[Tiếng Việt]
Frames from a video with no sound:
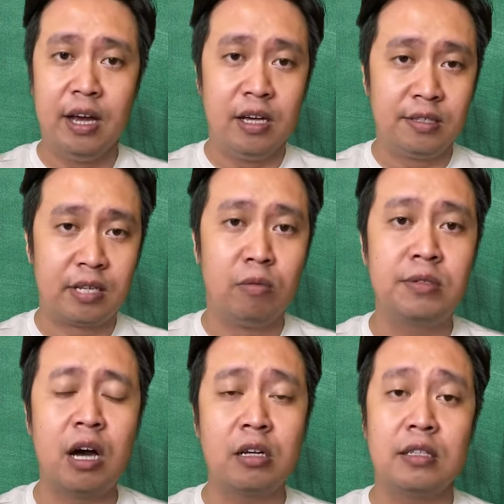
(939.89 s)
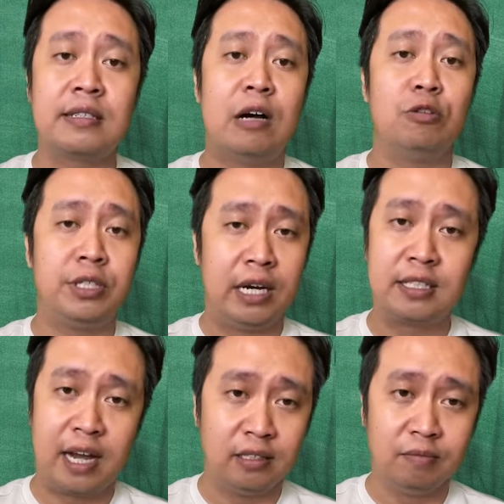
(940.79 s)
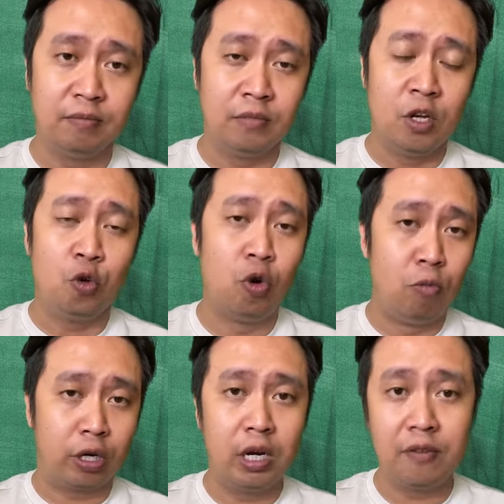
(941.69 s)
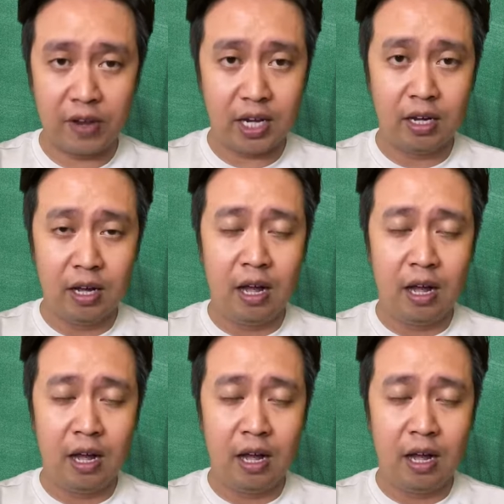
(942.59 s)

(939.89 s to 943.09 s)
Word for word: sống sót sau chiến tranh của một đơn vị,